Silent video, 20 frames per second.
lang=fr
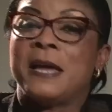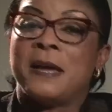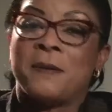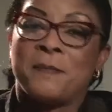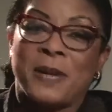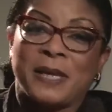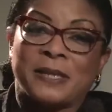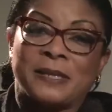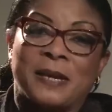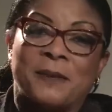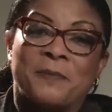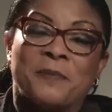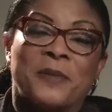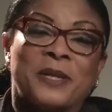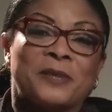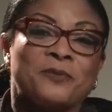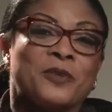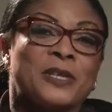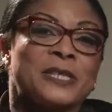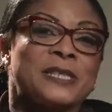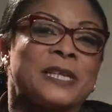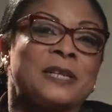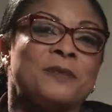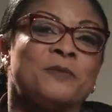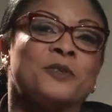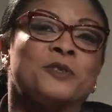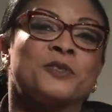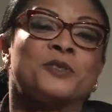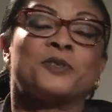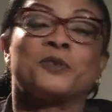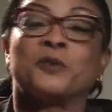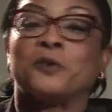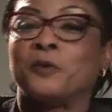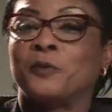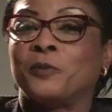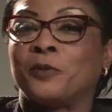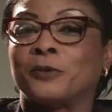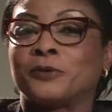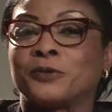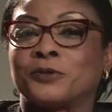Madame, mademoiselle, Monsieur,
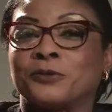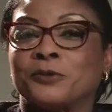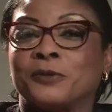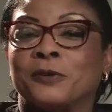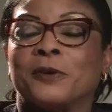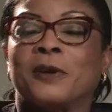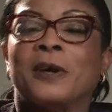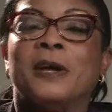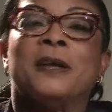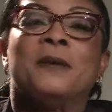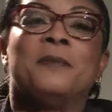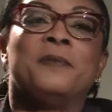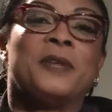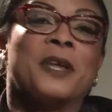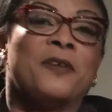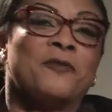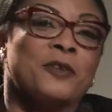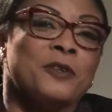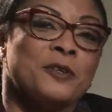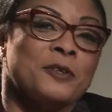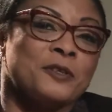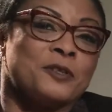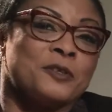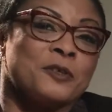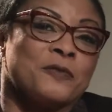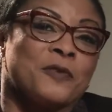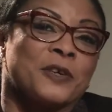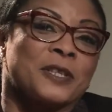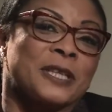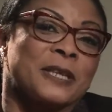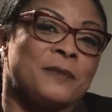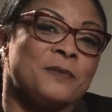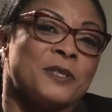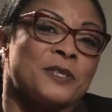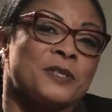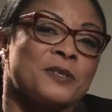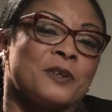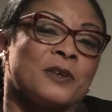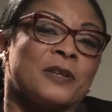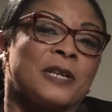bonjour. Bienvenue sur votre
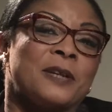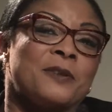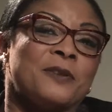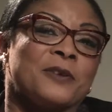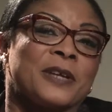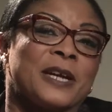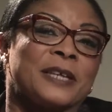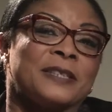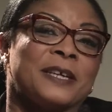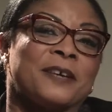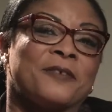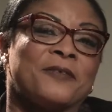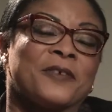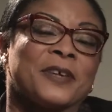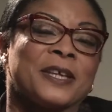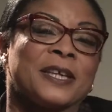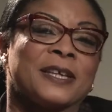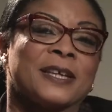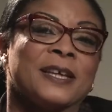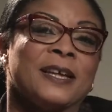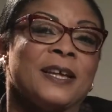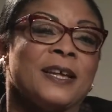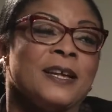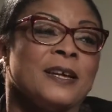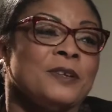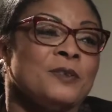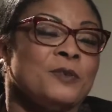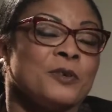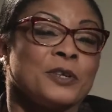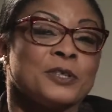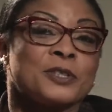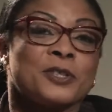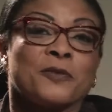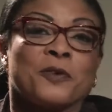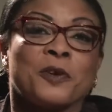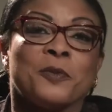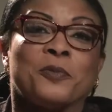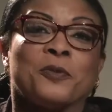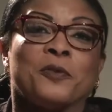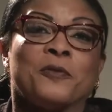émission La Lucane Afrique. Nous
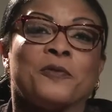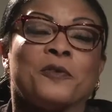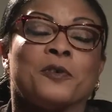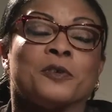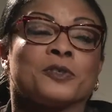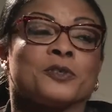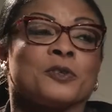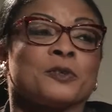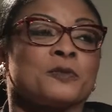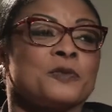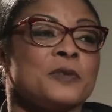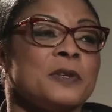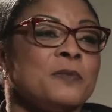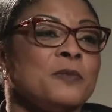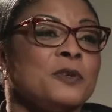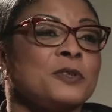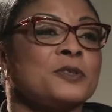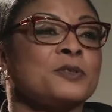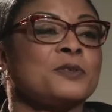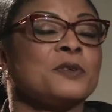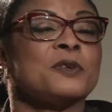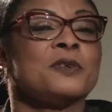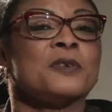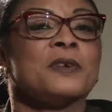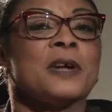recevons pour vous aujourd'hui Monsieur